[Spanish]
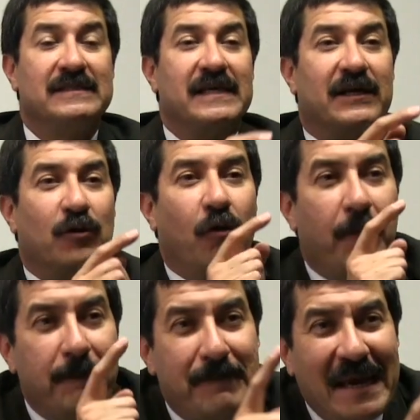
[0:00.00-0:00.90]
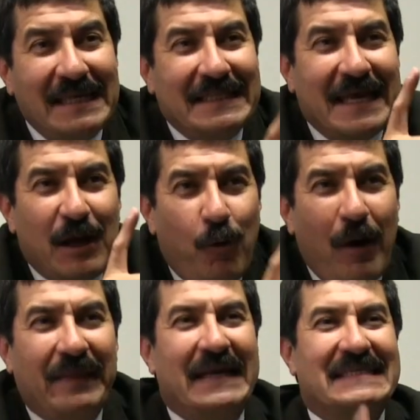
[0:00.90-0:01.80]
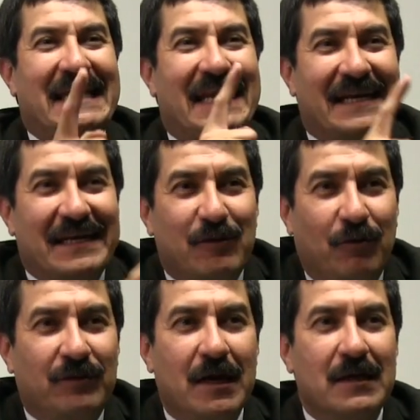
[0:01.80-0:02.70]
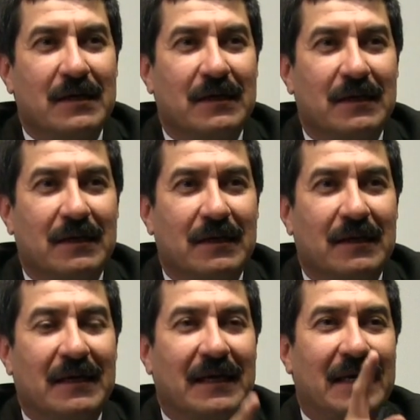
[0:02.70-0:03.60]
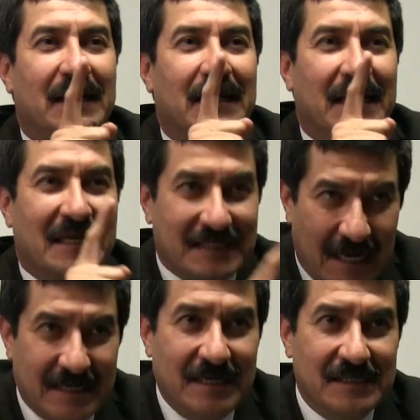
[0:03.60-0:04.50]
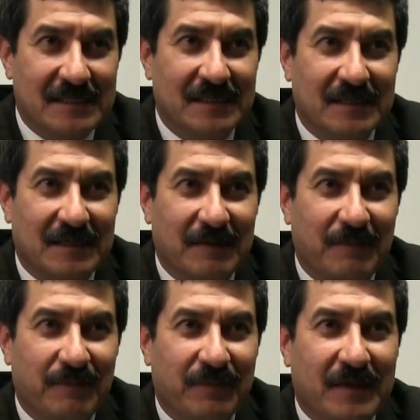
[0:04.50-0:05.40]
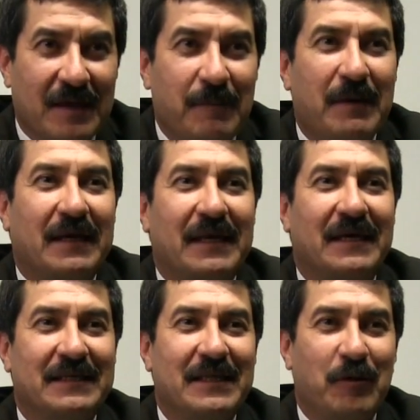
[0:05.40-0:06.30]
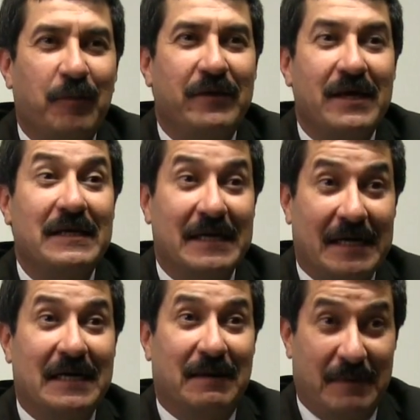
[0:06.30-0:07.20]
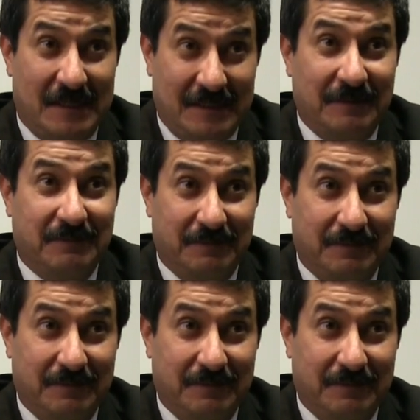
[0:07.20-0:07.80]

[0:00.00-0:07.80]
Cerró 20 cuadras a la redonda las calles para que la gente no pudiera llegar a la plaza.